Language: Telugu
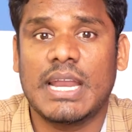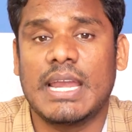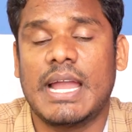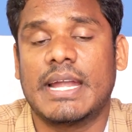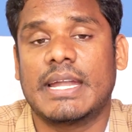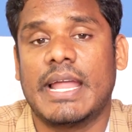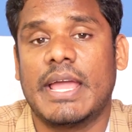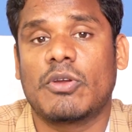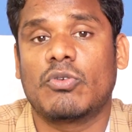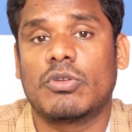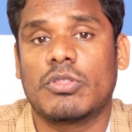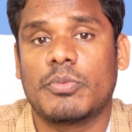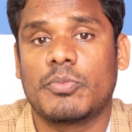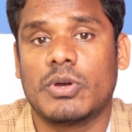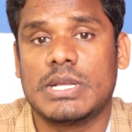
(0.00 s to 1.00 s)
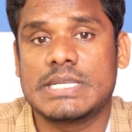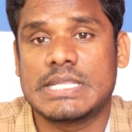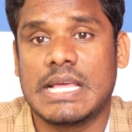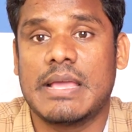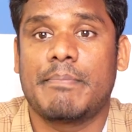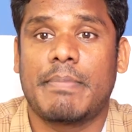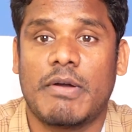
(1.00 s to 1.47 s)
గారు లాంటి నాయకుడితో
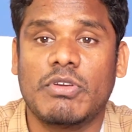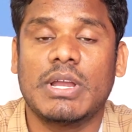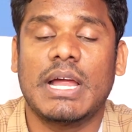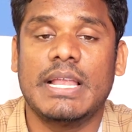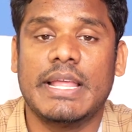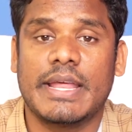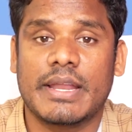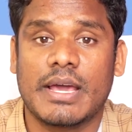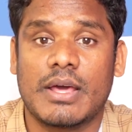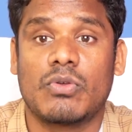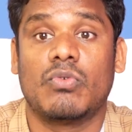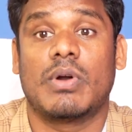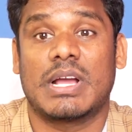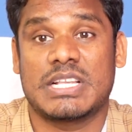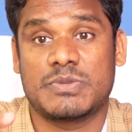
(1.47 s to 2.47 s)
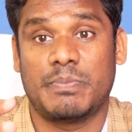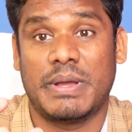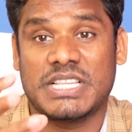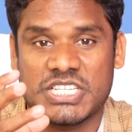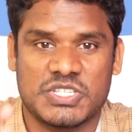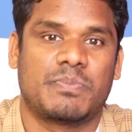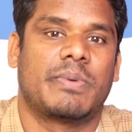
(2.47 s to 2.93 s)
పోలిస్తే పవన్ కళ్యాణ్ గారు ఒక
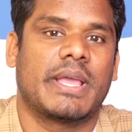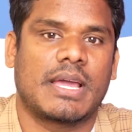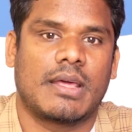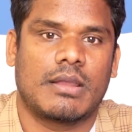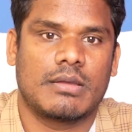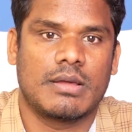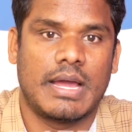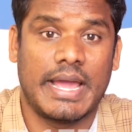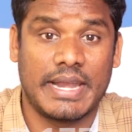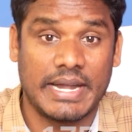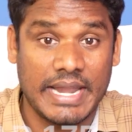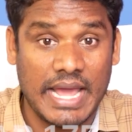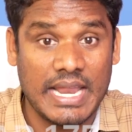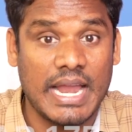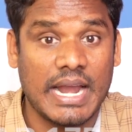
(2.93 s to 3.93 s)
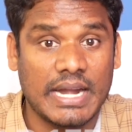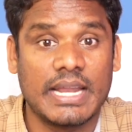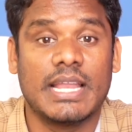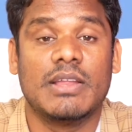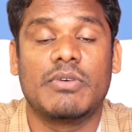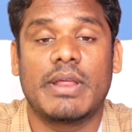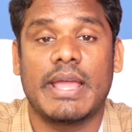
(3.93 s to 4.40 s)
మంచి స్పీకర్ ఆయన డైలాగ్
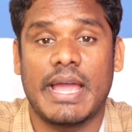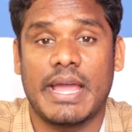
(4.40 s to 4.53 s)
డెలివరీ